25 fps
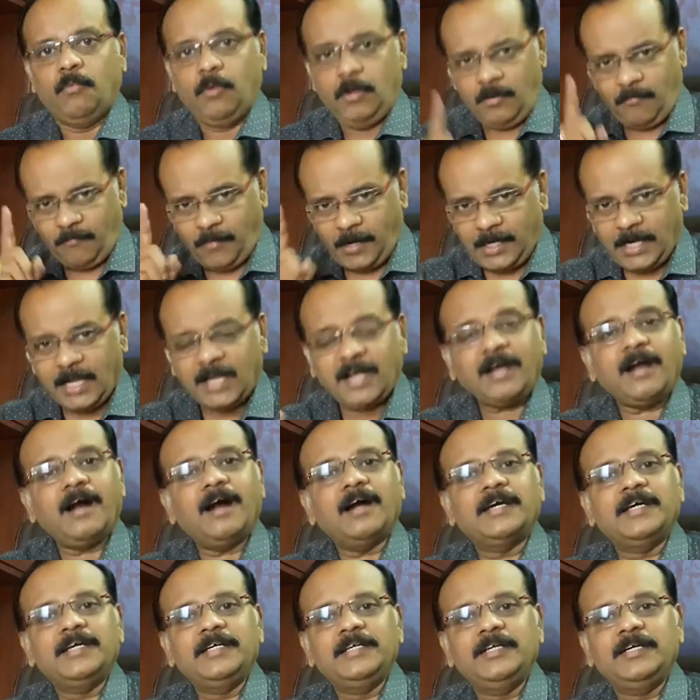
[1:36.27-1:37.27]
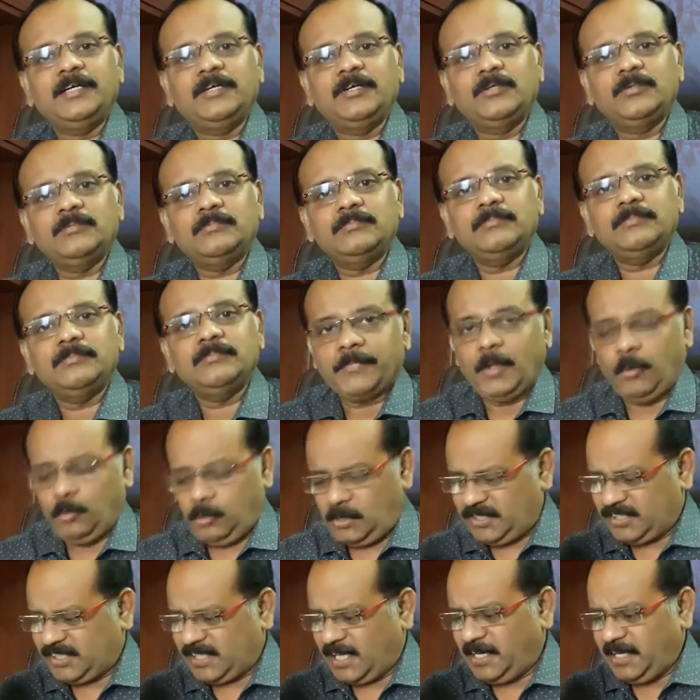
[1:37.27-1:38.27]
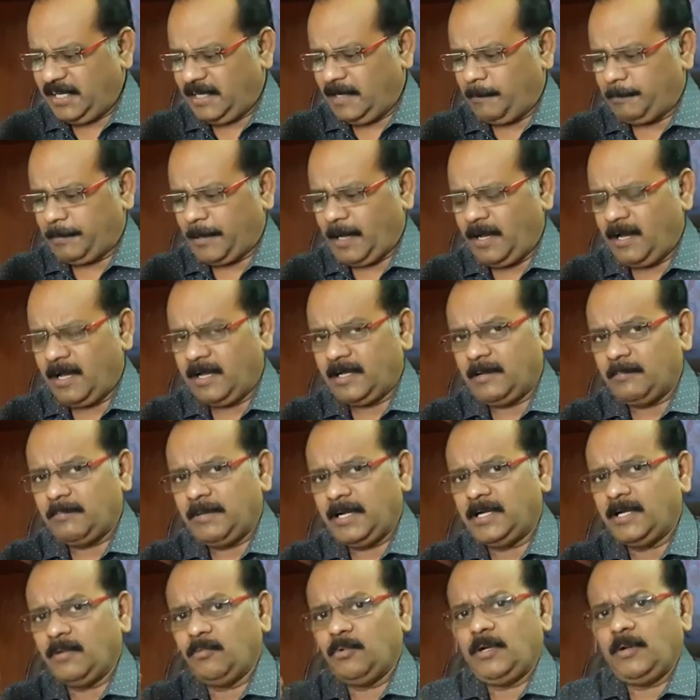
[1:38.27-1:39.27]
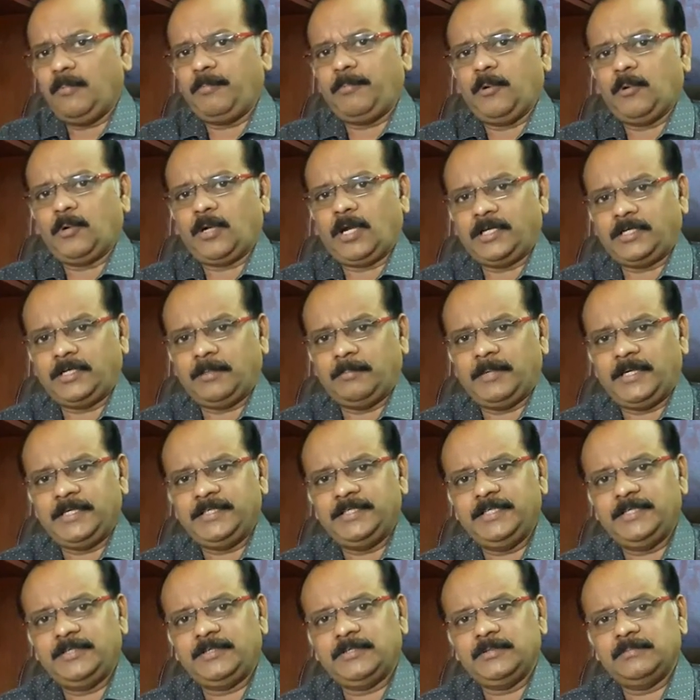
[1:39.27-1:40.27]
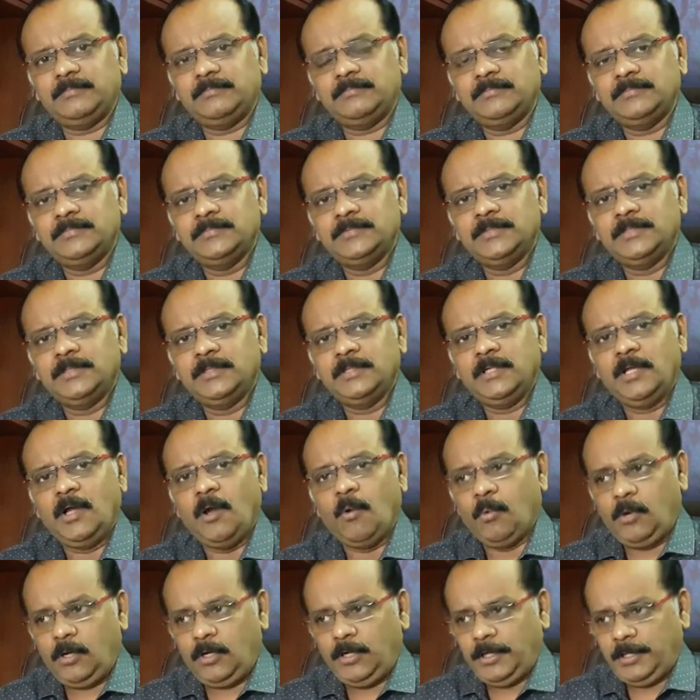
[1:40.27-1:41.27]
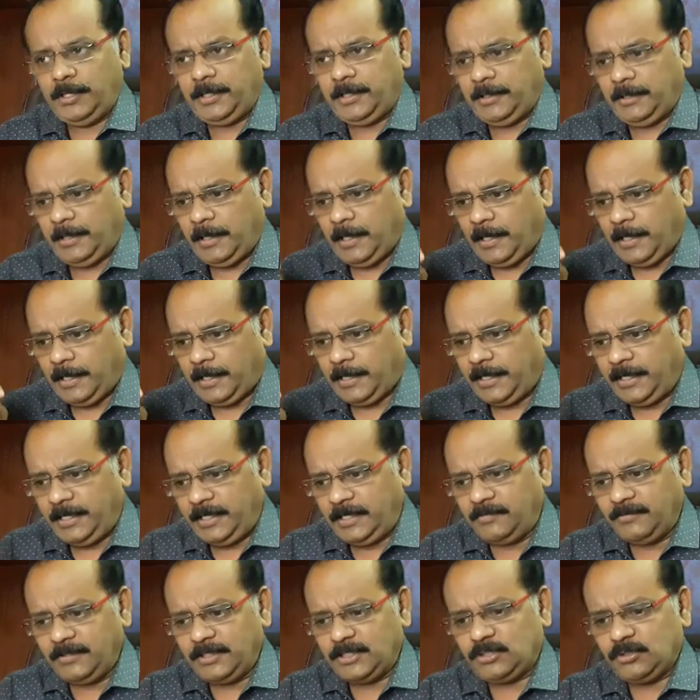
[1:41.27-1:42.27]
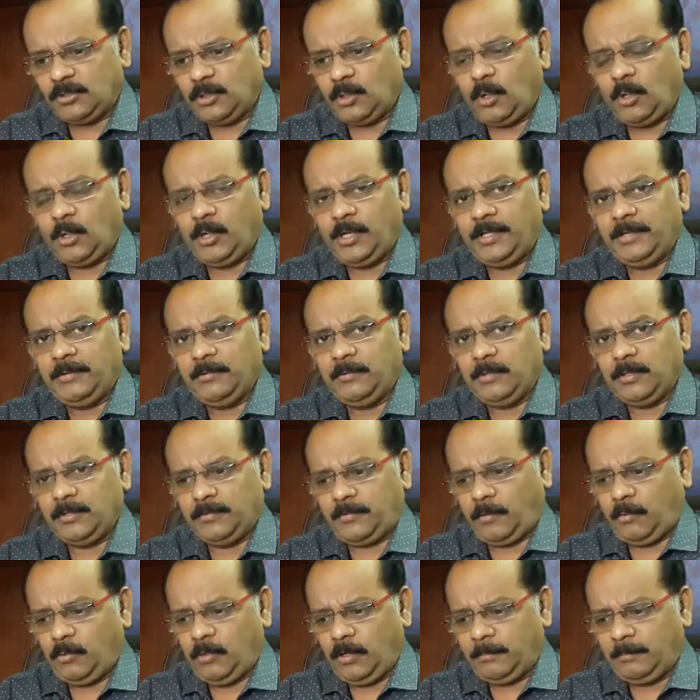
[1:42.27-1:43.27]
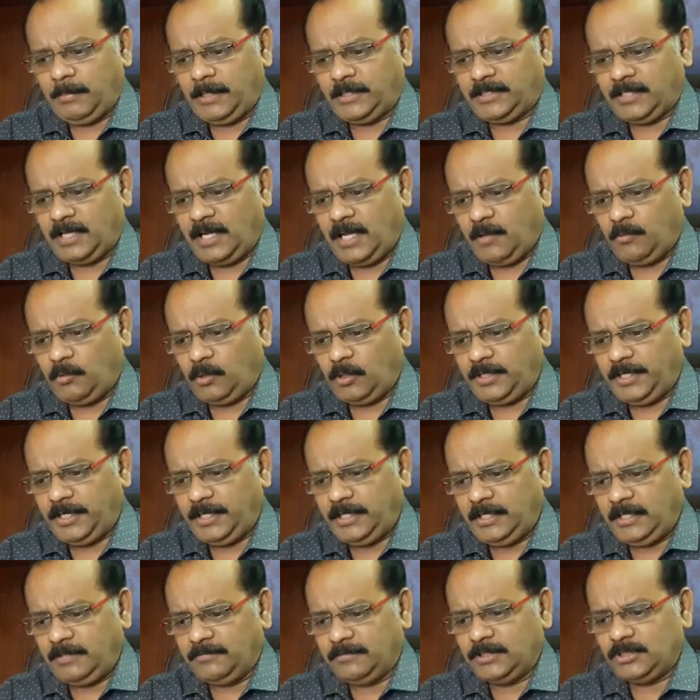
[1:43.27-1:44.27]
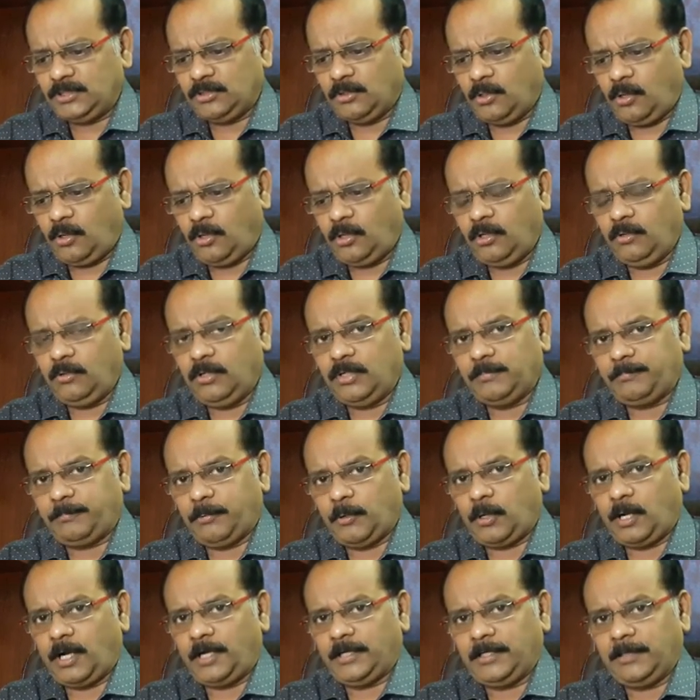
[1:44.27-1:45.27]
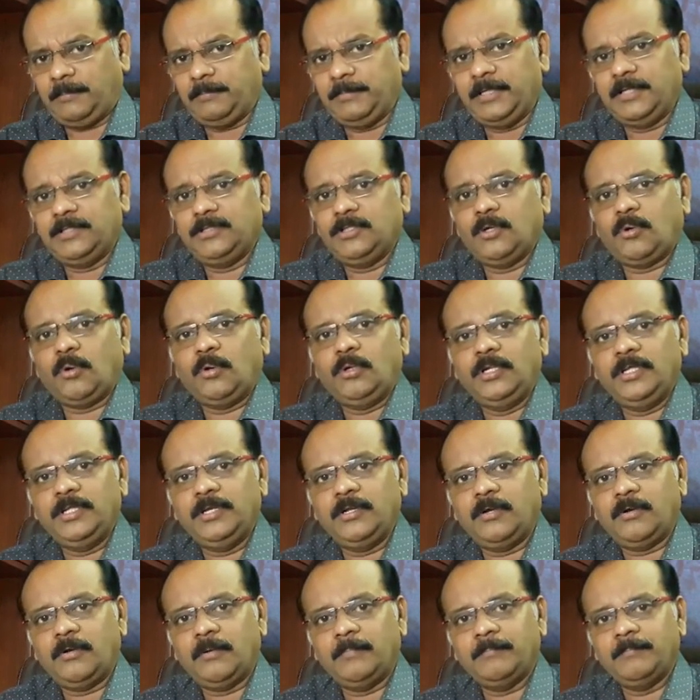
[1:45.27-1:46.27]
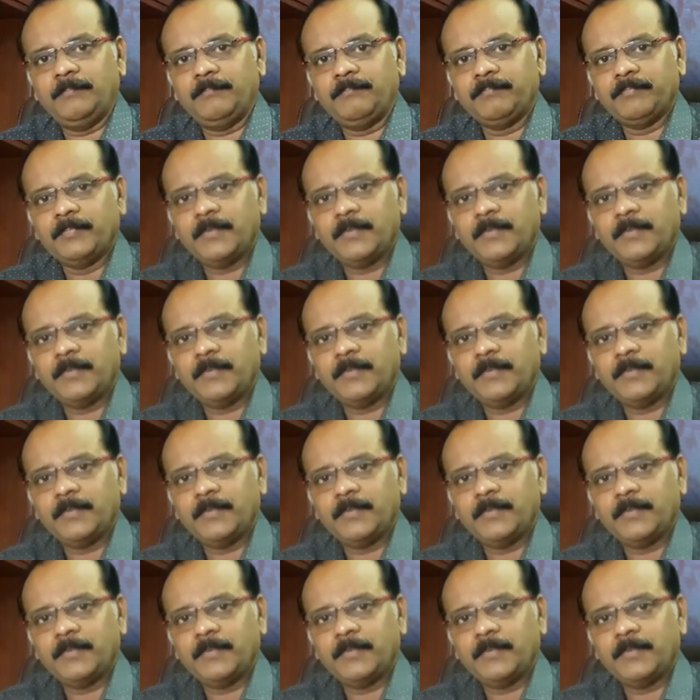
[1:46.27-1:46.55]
ஒரு வழக்காக இருக்கும் ஒரு சரீர பிரகாரமான ஒரு போராட்டமாக இருக்கும் ஒரு இண்டிவிஜுவலோடு ஒரு குடும்பத்திலே ஒரு இண்டிவிஜுவலோடு ஒரு போராட்டம் இருந்து கொண்டு இருக்கும்